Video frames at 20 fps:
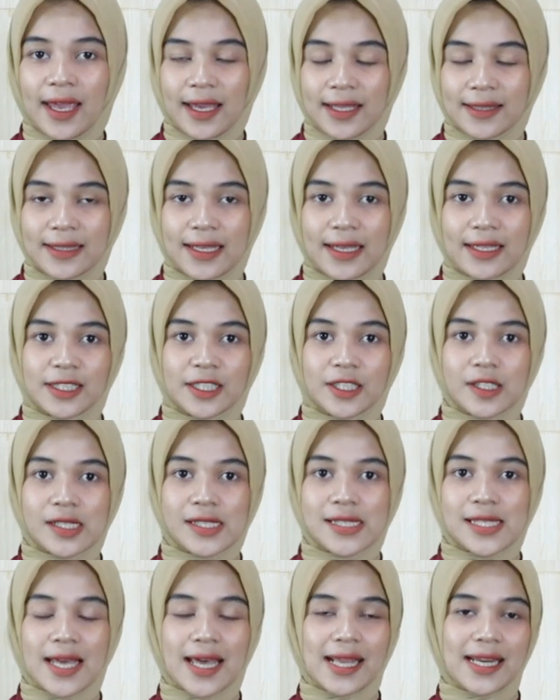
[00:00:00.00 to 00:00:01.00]
Headline News
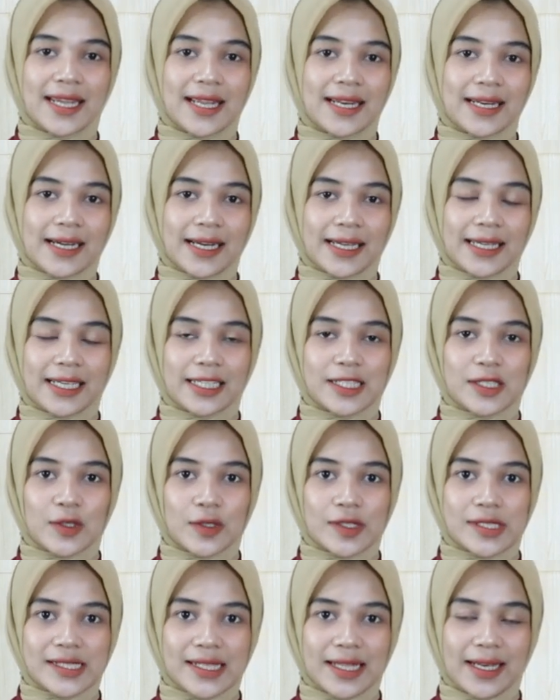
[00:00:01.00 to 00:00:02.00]
Harian Rakyat
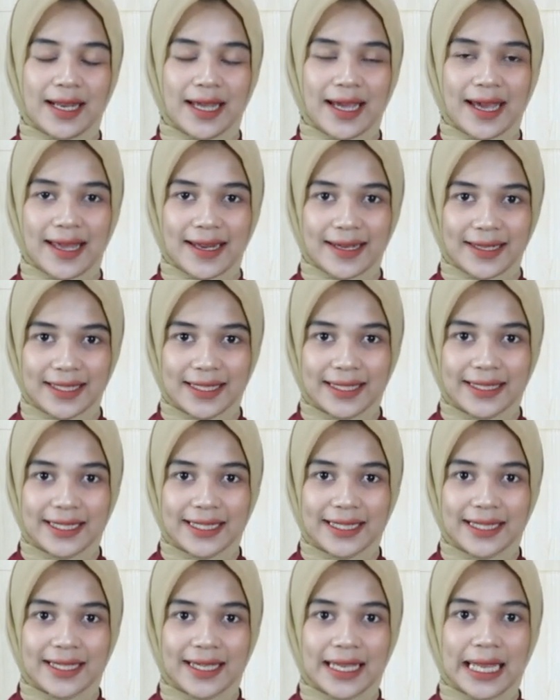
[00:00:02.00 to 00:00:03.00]
Sulsel hari
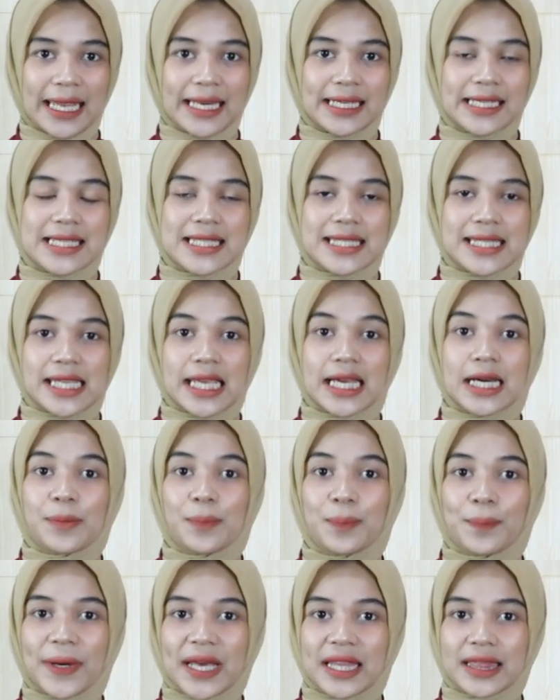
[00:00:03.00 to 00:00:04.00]
ini edisi
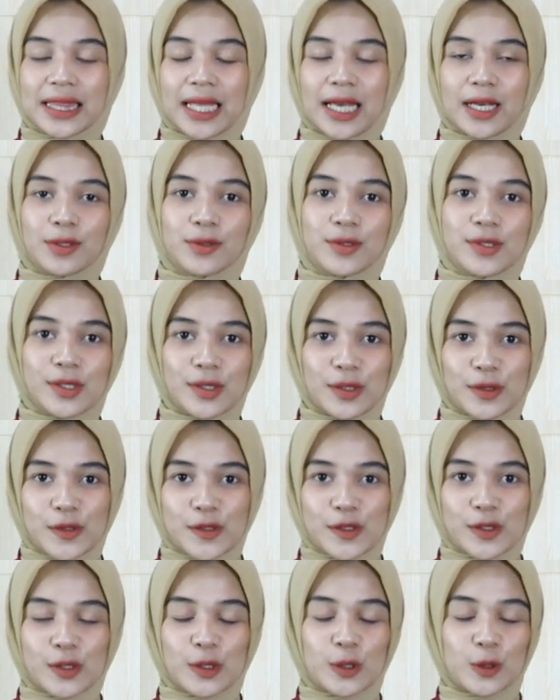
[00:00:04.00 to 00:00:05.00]
4
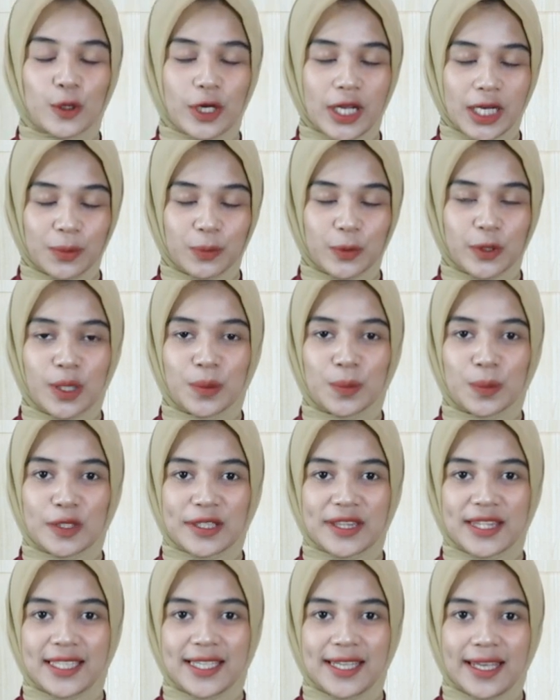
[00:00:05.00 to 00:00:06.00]
Agustus
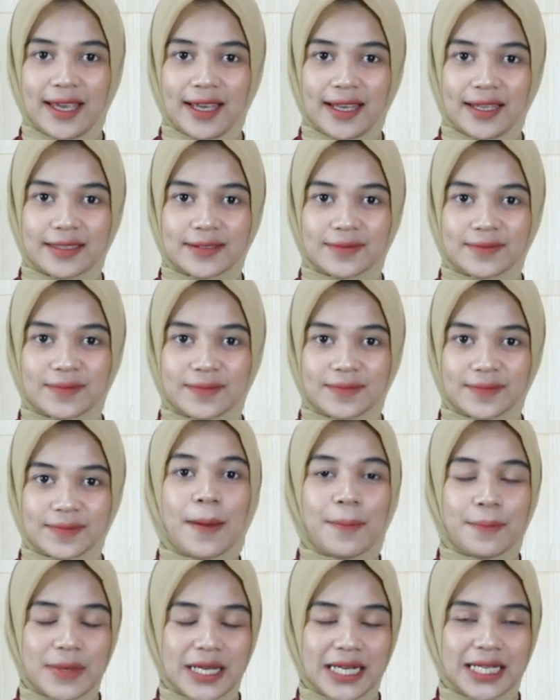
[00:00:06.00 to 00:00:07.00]

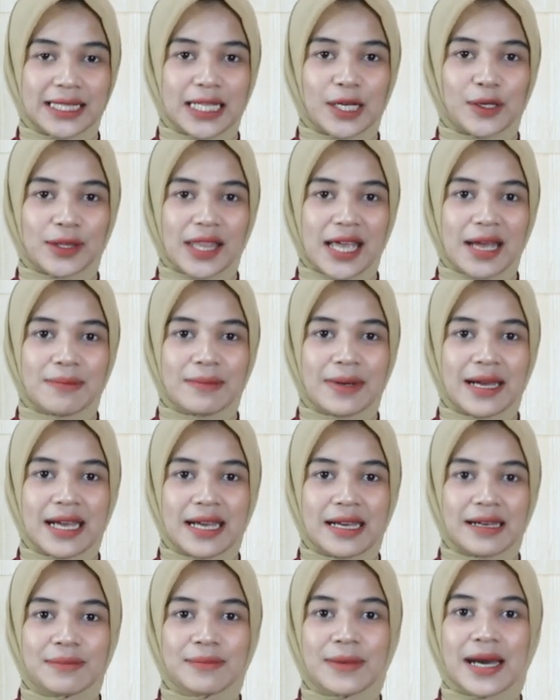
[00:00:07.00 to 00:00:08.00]
2023. Berita utama
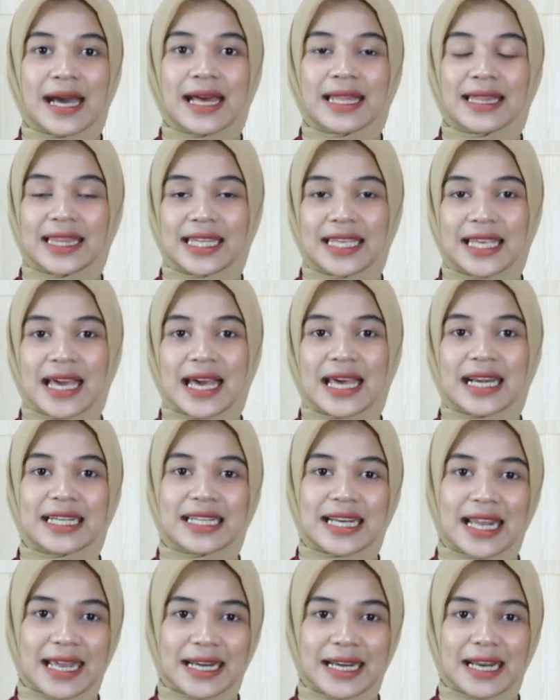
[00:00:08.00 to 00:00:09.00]
Bahtiar
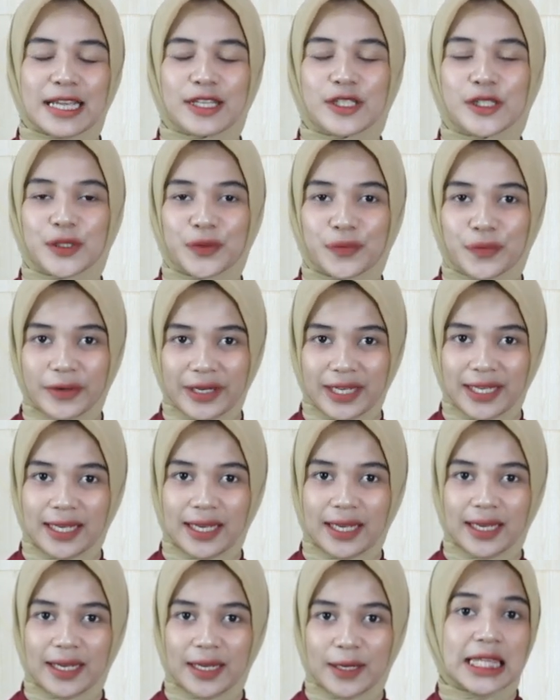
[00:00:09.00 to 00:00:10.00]
Nana Jufri.
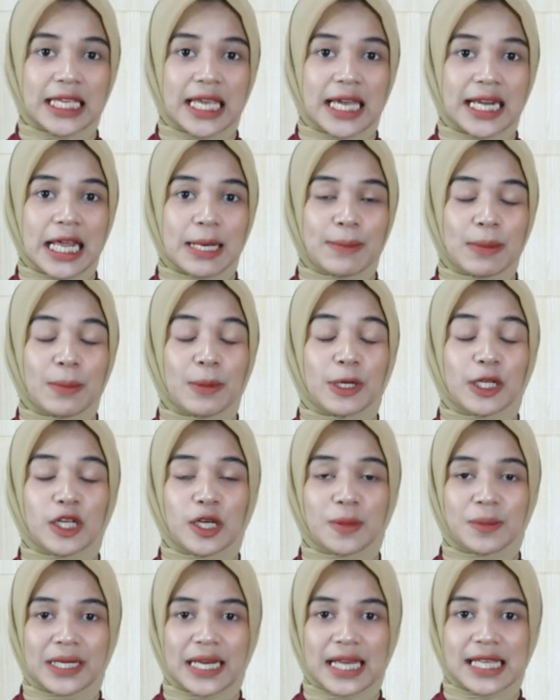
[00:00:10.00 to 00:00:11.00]
Tiga nama
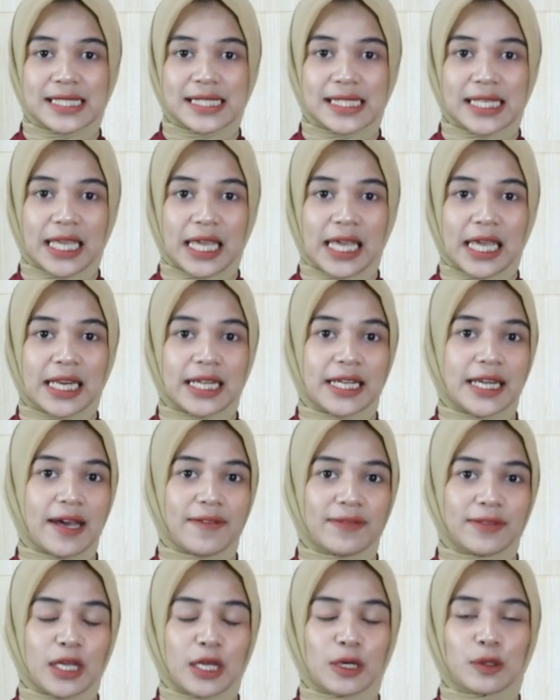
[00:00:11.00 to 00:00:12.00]
mendominasi
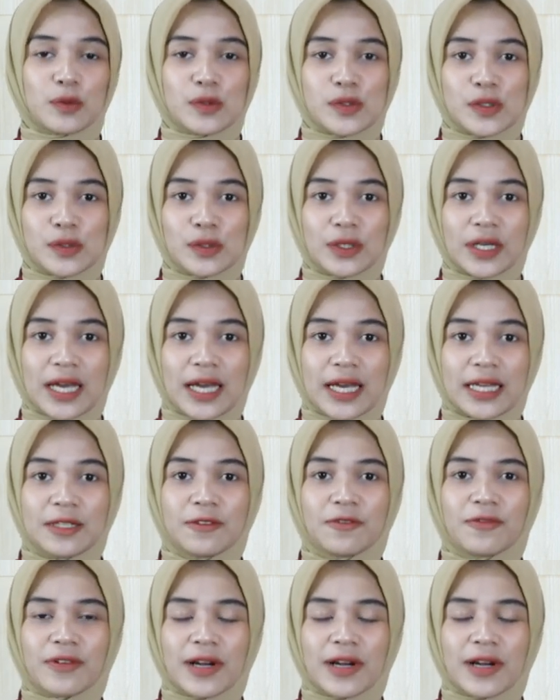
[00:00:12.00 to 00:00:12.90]
daftar usungan